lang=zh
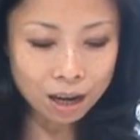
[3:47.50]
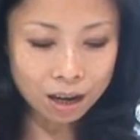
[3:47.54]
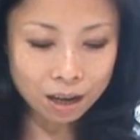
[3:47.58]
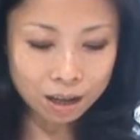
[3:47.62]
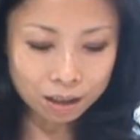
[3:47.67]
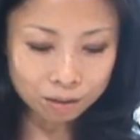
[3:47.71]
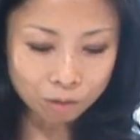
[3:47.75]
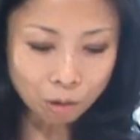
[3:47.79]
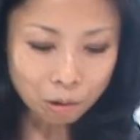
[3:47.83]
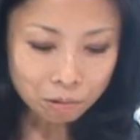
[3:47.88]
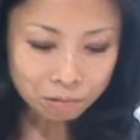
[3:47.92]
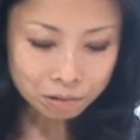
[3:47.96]

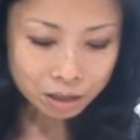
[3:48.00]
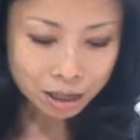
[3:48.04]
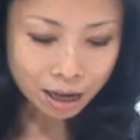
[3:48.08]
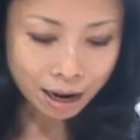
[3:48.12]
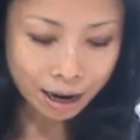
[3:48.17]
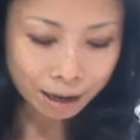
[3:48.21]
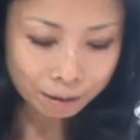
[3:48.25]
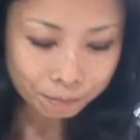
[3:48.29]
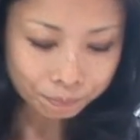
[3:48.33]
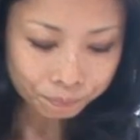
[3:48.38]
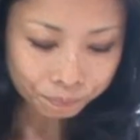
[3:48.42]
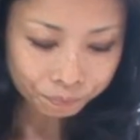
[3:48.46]
呃，通
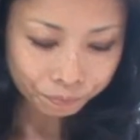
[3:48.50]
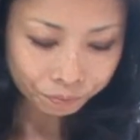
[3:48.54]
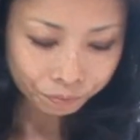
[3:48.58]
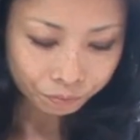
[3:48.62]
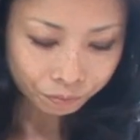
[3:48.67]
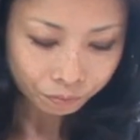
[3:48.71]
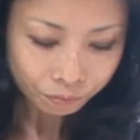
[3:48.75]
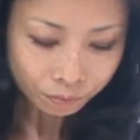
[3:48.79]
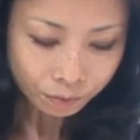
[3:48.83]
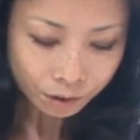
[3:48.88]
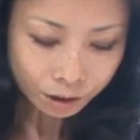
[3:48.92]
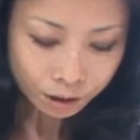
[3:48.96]
常
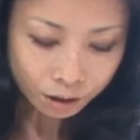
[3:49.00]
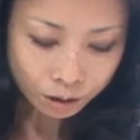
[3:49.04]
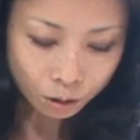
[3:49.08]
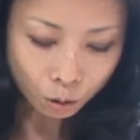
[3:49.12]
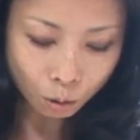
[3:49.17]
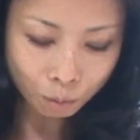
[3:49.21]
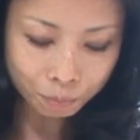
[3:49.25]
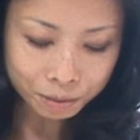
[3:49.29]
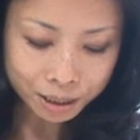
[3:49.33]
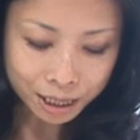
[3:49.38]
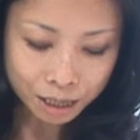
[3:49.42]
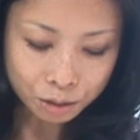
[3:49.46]

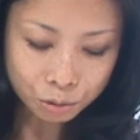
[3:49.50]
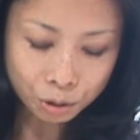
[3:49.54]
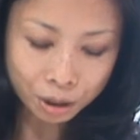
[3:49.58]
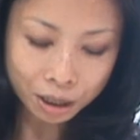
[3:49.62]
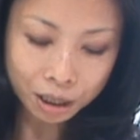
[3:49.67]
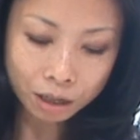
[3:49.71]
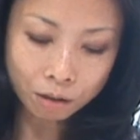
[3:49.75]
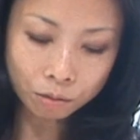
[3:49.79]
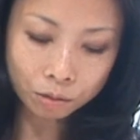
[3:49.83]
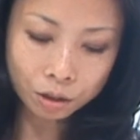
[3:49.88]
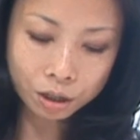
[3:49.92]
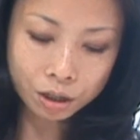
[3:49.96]
我们在
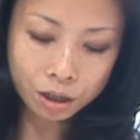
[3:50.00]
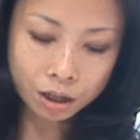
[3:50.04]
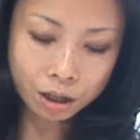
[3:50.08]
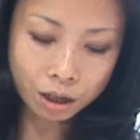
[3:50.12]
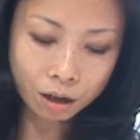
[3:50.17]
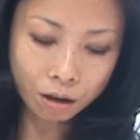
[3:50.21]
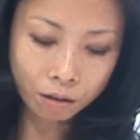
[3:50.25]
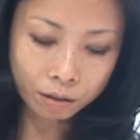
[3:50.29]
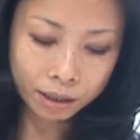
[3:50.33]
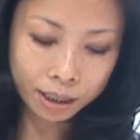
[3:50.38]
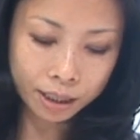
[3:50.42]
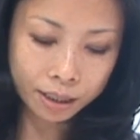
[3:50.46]
选购的时
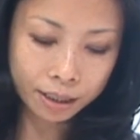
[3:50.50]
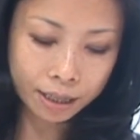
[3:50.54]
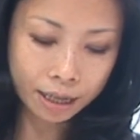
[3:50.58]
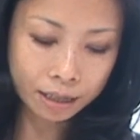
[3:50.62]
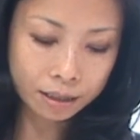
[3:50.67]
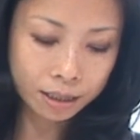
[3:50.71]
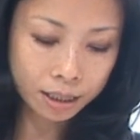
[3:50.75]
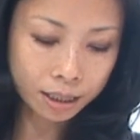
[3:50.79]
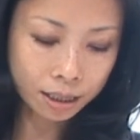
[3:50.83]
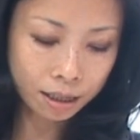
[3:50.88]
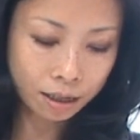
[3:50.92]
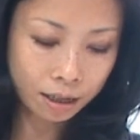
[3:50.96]
候，以
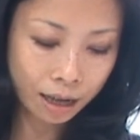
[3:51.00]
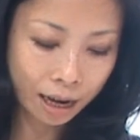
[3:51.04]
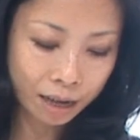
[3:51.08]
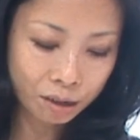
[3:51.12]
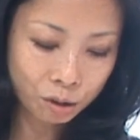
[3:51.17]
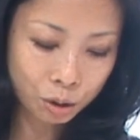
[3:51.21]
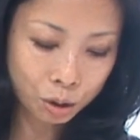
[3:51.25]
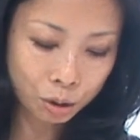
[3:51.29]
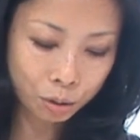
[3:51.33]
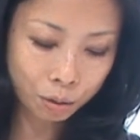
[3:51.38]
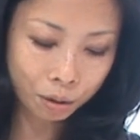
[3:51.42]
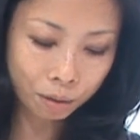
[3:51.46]
颜色来
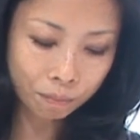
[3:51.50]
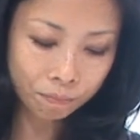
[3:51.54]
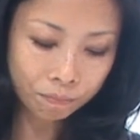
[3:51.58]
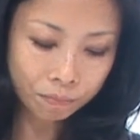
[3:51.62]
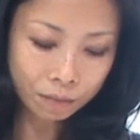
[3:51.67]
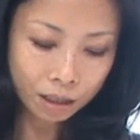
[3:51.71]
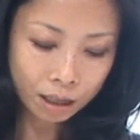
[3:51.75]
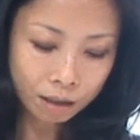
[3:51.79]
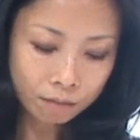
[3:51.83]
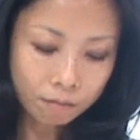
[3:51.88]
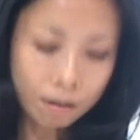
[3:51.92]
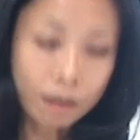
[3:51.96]
说，
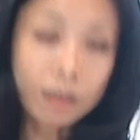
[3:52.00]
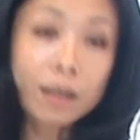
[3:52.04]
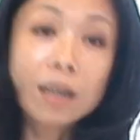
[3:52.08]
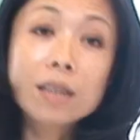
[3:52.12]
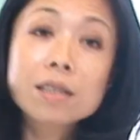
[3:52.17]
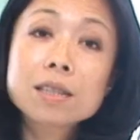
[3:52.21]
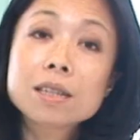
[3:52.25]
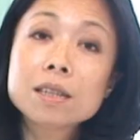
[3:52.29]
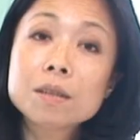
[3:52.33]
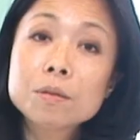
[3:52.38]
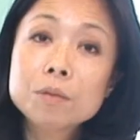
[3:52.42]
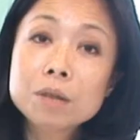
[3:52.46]
当然
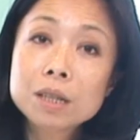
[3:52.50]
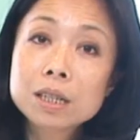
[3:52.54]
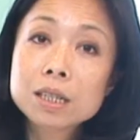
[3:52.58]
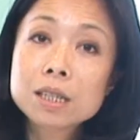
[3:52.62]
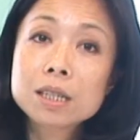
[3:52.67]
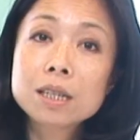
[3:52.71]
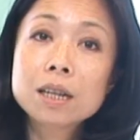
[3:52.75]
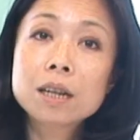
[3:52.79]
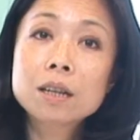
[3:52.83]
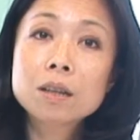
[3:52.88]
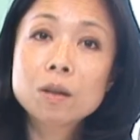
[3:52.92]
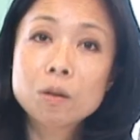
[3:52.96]
是越
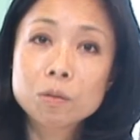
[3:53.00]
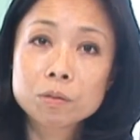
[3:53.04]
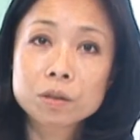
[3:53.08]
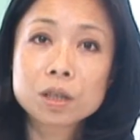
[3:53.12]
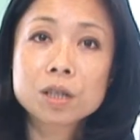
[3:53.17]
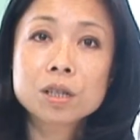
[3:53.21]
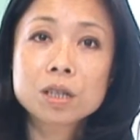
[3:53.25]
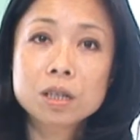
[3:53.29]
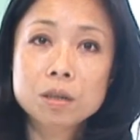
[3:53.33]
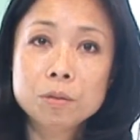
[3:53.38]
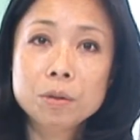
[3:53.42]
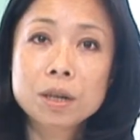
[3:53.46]
鲜红
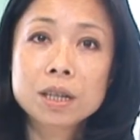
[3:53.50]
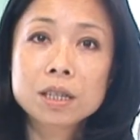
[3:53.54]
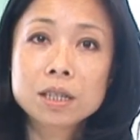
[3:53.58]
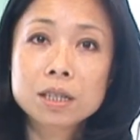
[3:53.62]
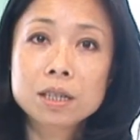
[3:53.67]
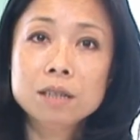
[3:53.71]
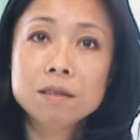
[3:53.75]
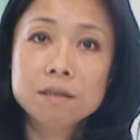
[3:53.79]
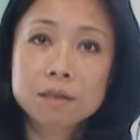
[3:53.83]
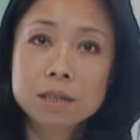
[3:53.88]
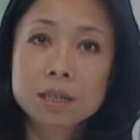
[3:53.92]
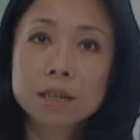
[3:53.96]
的是越新